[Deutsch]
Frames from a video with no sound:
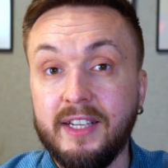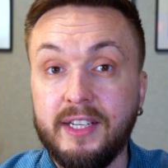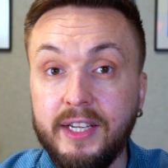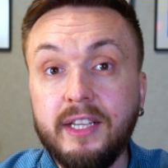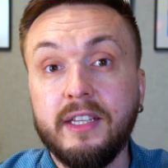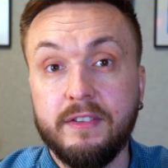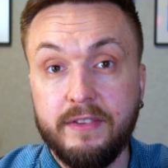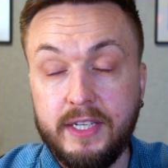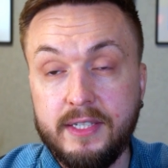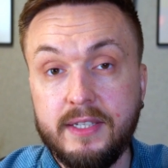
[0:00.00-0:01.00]
deine
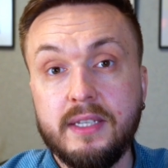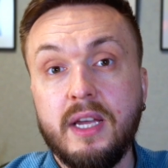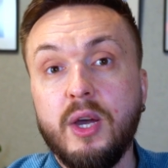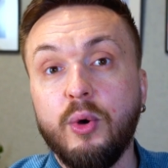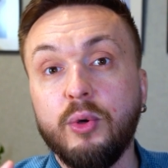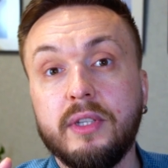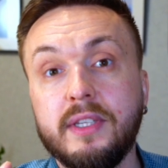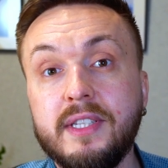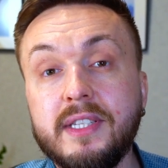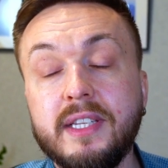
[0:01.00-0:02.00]
Interfaces und
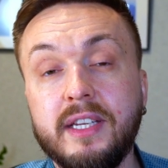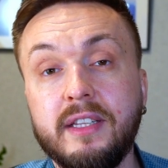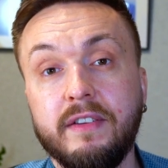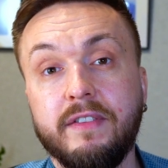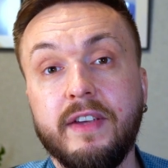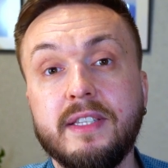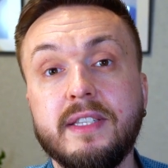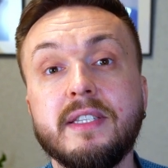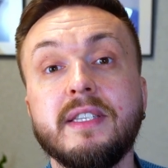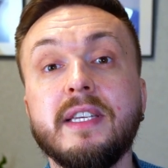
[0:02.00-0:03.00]
diese
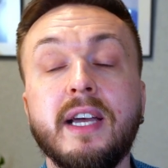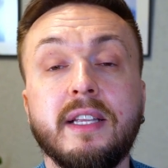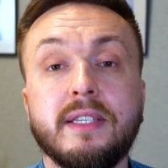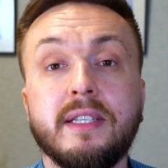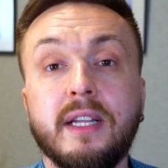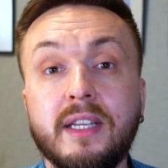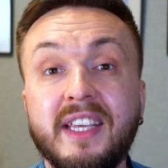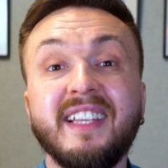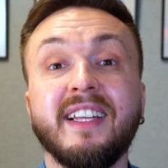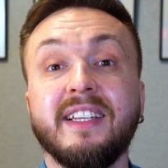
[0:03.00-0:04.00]
Interfaces, die kannst du dann
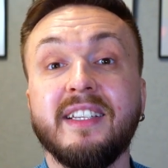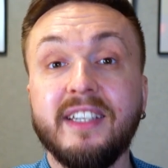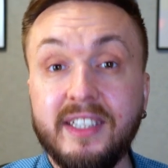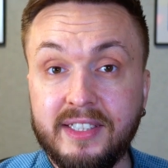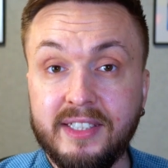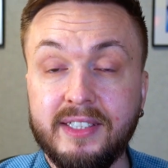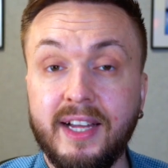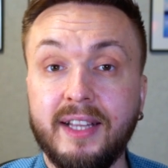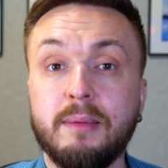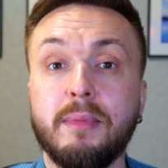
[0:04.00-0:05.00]
gegen deine richtige
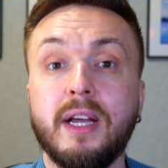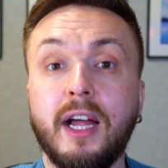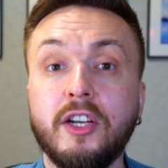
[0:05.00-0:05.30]
Datenbank